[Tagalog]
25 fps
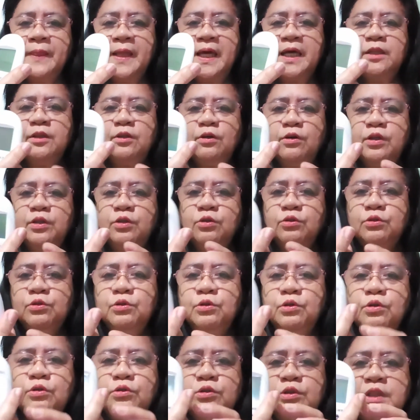ito,
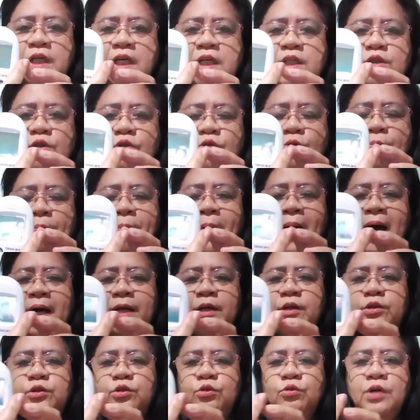ituturo ko sa inyo kung
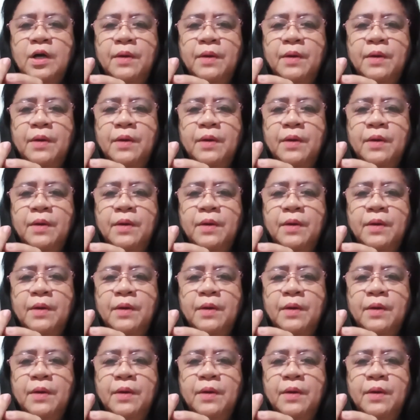paano ito